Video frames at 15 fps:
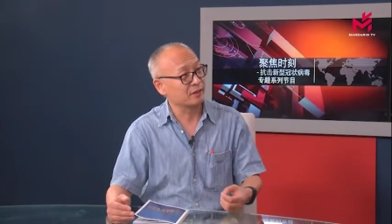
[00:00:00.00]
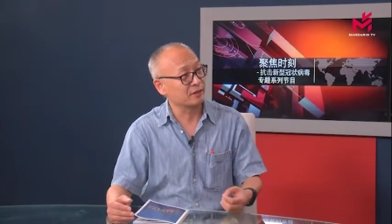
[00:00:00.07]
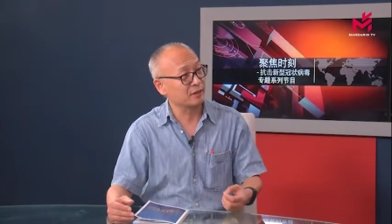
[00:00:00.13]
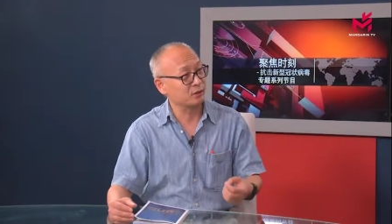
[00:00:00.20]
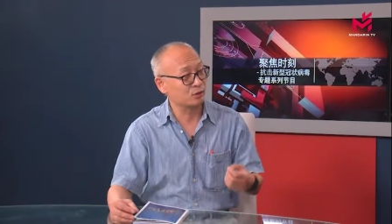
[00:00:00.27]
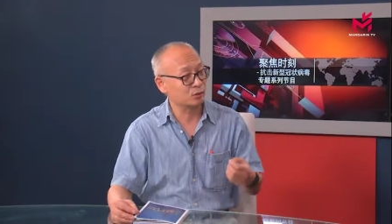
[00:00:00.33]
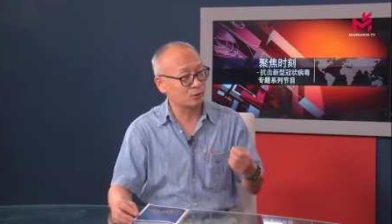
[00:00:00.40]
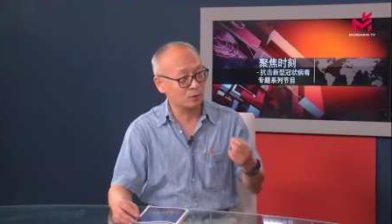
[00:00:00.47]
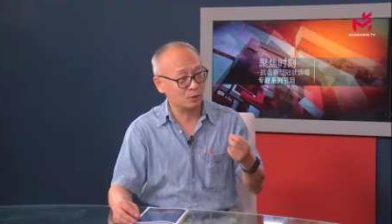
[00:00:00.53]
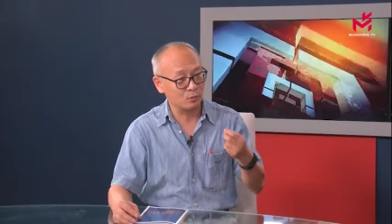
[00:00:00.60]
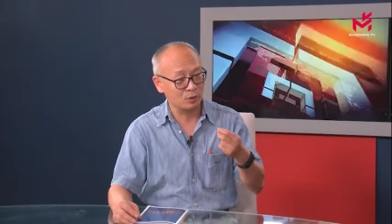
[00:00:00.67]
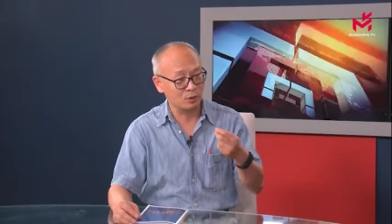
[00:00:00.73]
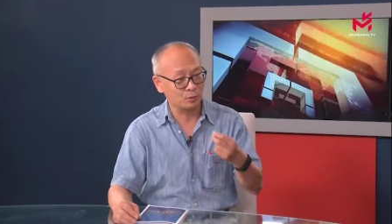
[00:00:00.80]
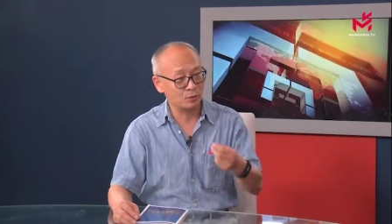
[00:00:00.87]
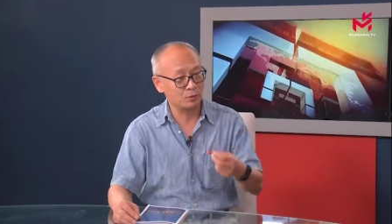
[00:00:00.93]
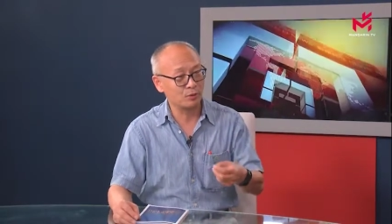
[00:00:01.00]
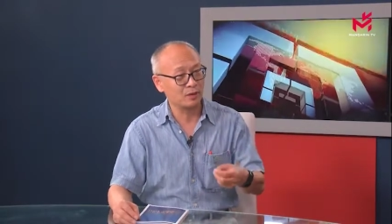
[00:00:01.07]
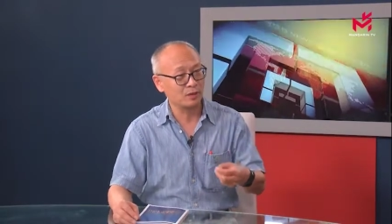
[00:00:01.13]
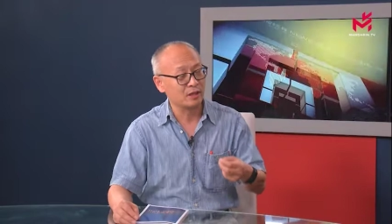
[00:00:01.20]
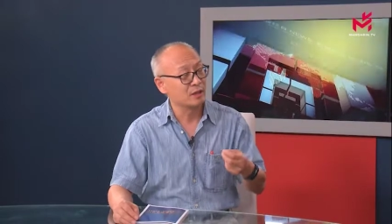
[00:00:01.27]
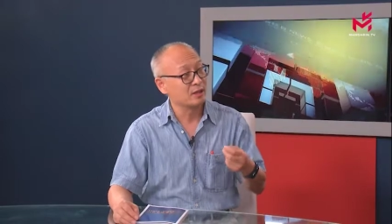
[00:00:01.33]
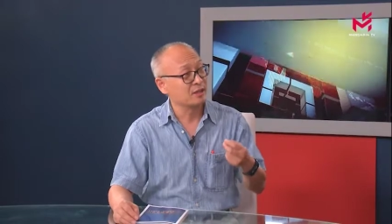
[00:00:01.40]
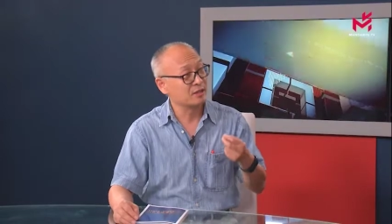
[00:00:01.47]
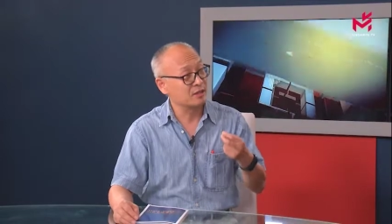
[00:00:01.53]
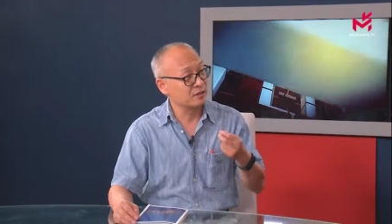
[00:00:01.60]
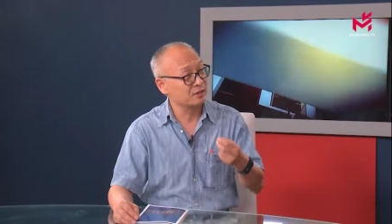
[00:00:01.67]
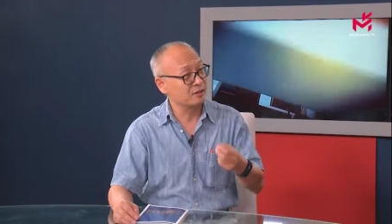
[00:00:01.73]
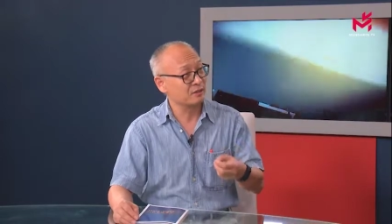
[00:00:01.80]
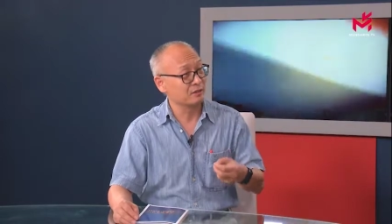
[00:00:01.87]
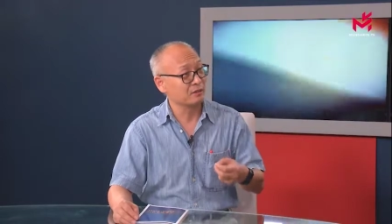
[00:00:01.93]
那时候呢，我通过深
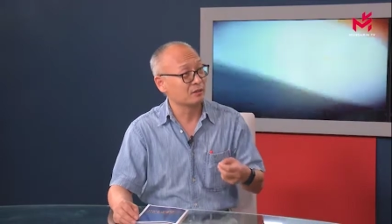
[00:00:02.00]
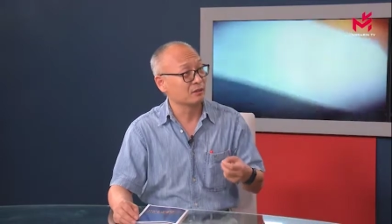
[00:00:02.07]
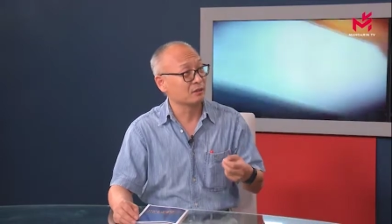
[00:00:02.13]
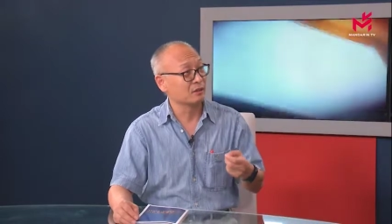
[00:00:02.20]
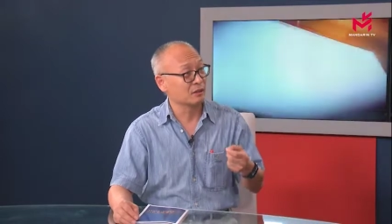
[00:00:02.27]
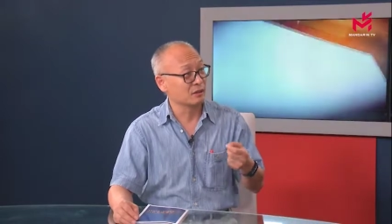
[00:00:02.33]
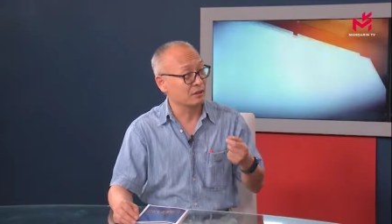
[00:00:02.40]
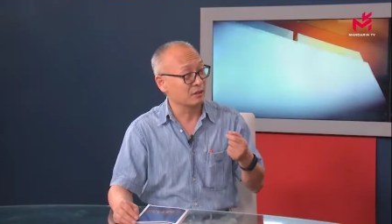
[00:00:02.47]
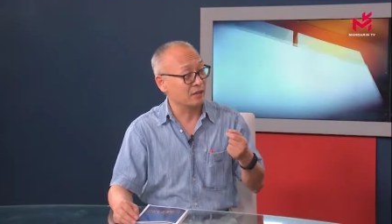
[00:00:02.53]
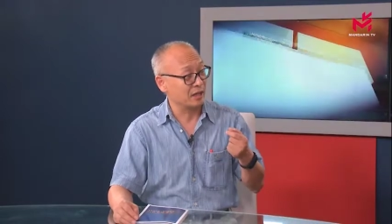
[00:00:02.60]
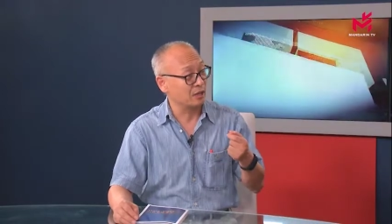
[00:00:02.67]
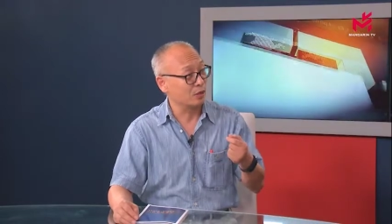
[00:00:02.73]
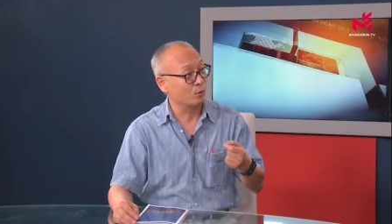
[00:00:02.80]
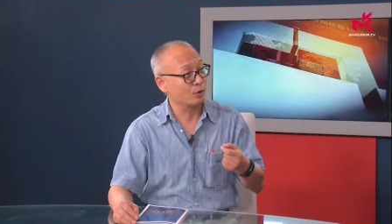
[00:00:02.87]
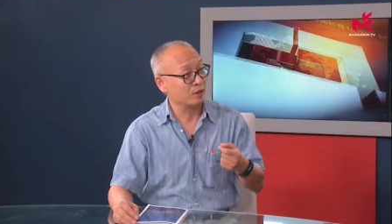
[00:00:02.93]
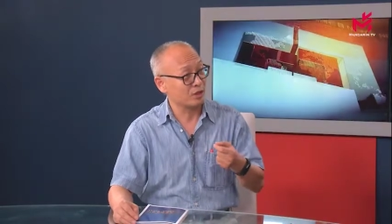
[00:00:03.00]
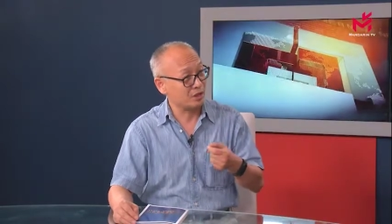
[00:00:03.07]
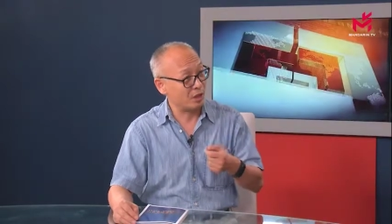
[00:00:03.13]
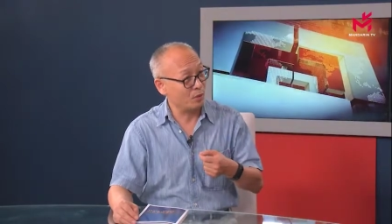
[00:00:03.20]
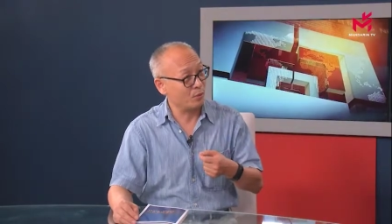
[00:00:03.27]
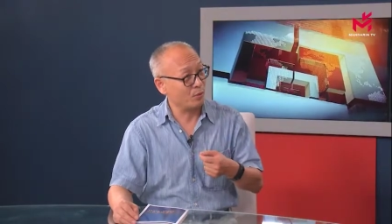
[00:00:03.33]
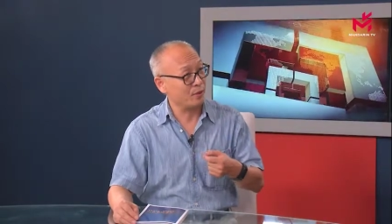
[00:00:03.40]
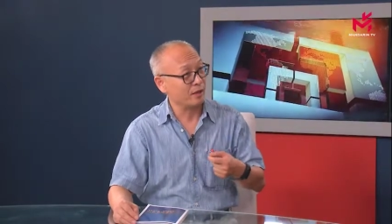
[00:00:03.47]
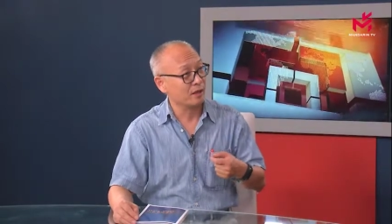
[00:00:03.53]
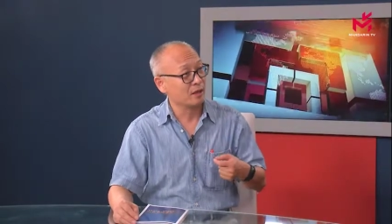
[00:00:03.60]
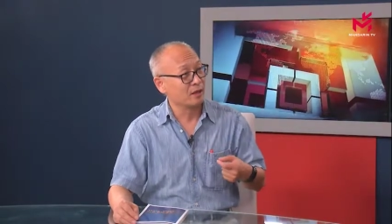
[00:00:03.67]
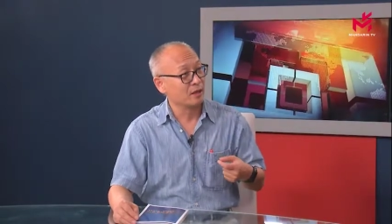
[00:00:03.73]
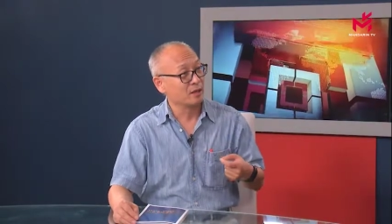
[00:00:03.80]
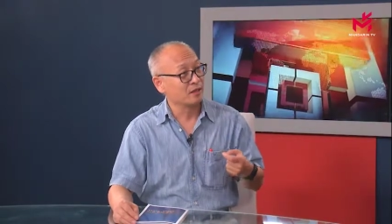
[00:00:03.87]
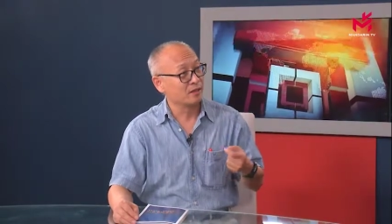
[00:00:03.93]
圳呃联谊会、商会、
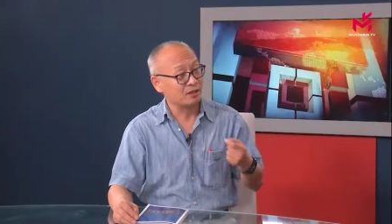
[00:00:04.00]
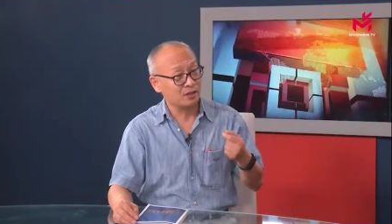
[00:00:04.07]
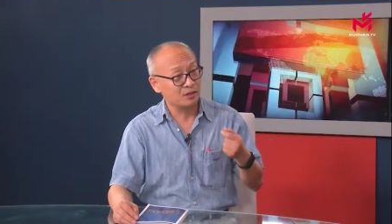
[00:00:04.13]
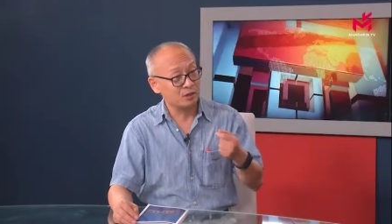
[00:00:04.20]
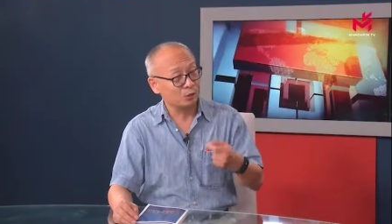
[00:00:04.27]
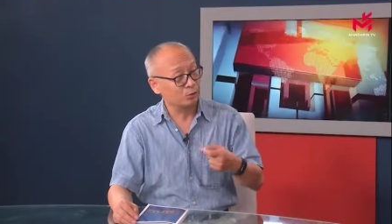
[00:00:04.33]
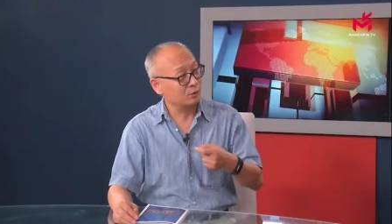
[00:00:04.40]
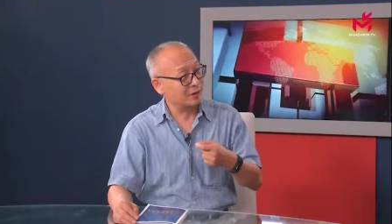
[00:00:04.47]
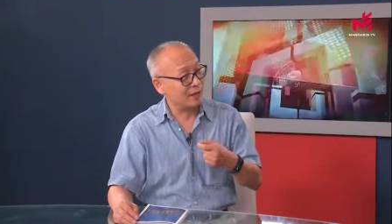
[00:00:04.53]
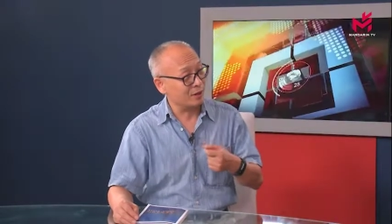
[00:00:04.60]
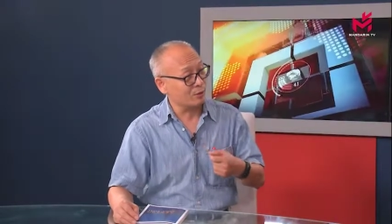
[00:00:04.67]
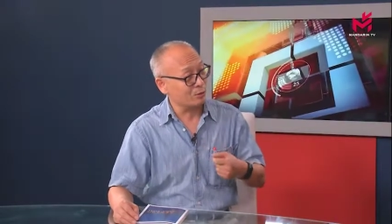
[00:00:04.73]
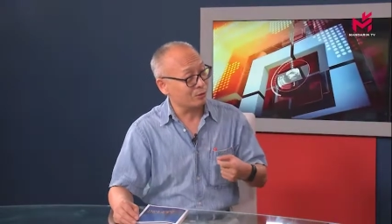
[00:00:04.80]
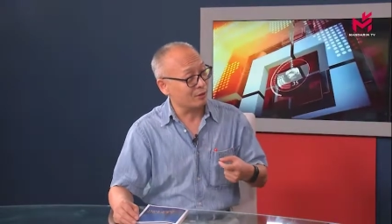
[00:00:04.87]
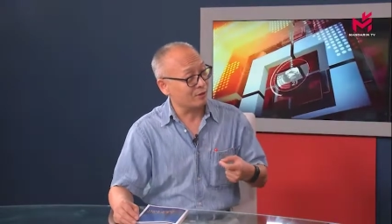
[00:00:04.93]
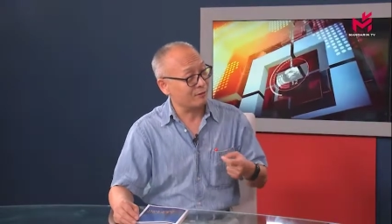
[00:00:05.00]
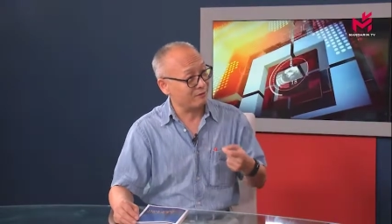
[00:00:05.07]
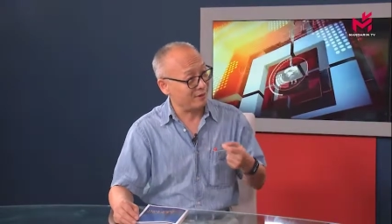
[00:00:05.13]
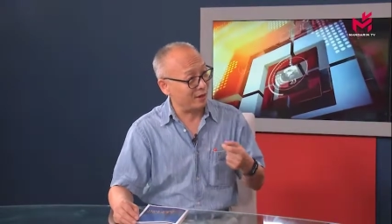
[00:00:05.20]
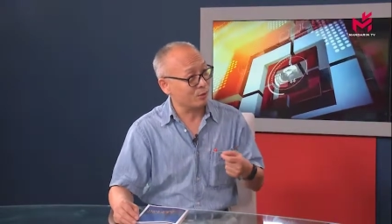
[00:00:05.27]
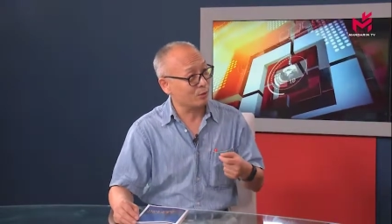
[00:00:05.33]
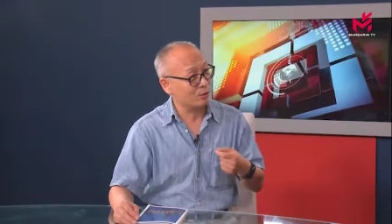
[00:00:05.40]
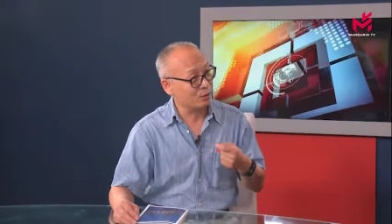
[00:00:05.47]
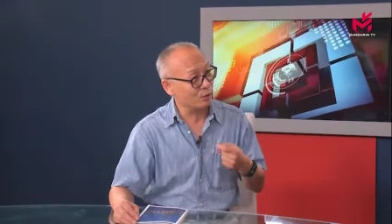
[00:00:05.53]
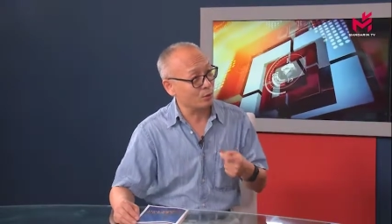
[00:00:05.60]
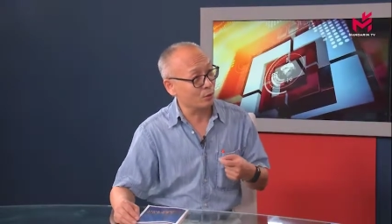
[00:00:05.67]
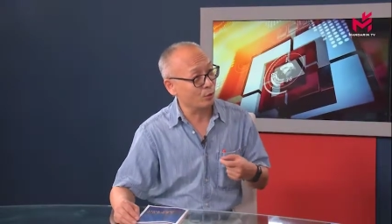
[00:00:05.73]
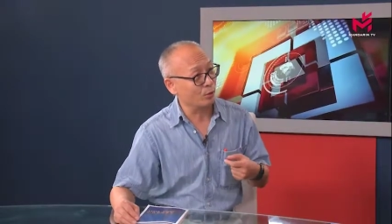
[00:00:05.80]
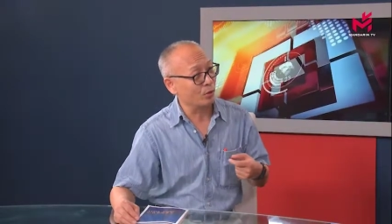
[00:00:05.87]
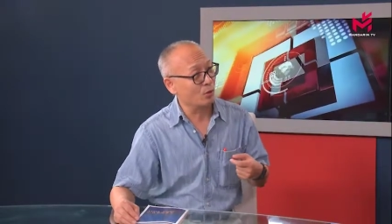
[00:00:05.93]
西安交通大学法国校友
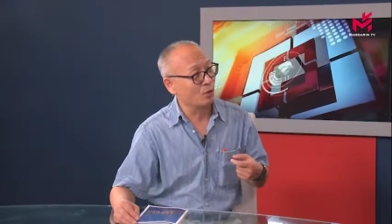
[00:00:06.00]
会，